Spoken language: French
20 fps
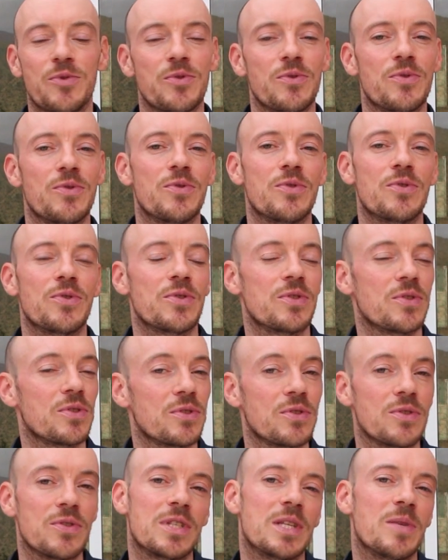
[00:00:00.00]
je
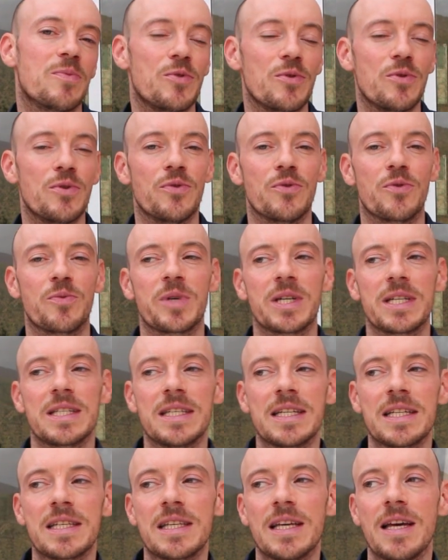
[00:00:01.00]
je, ne sais plus le nombre
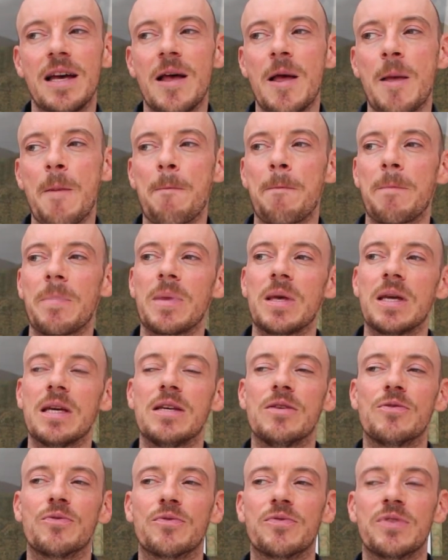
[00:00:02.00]
exact, et
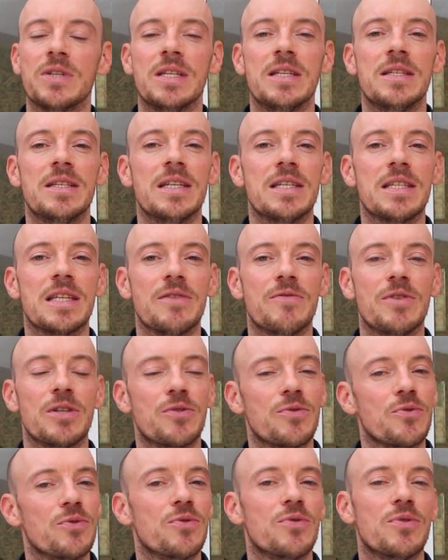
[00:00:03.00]
ils ont fait des tests
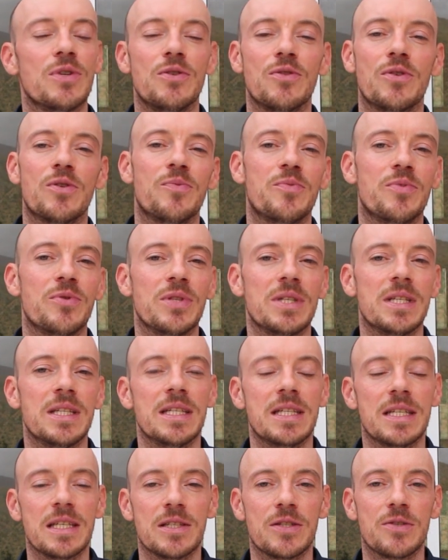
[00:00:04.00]
avec eux, ils leur ont posé
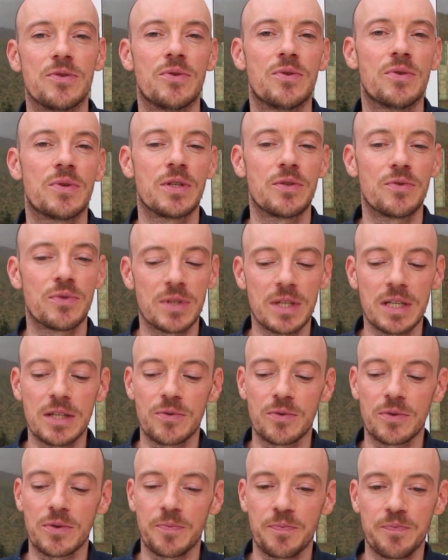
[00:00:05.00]
des questions et tout ça.
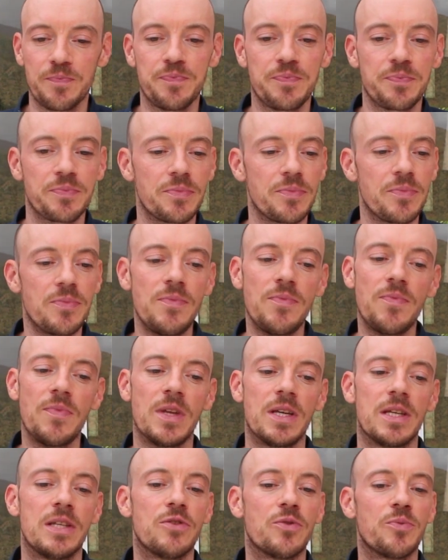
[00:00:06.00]
Donc
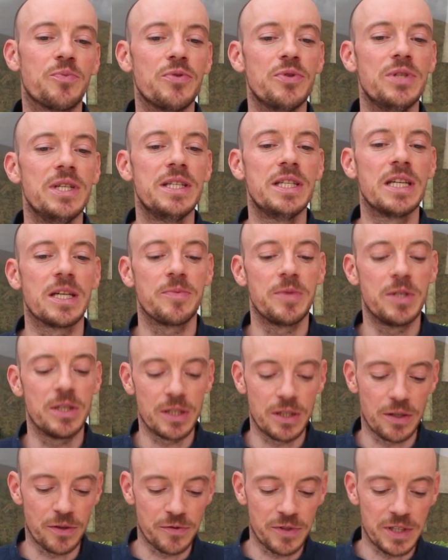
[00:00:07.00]
ils ont pu
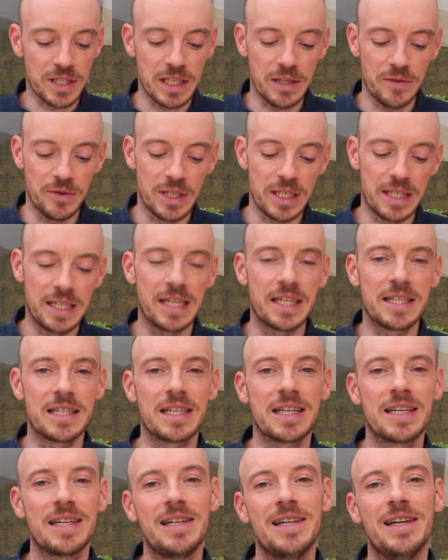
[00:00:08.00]
déterminer qu'en fait il y avait
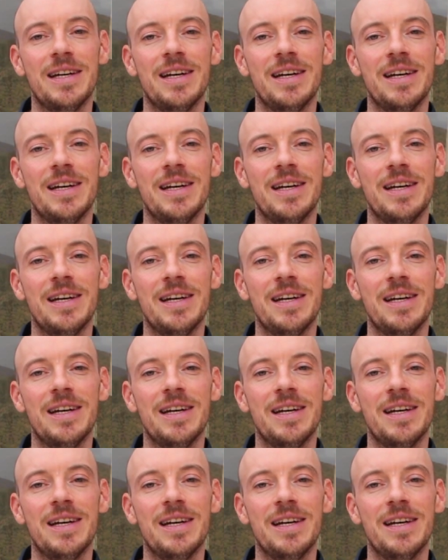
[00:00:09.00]
quatre,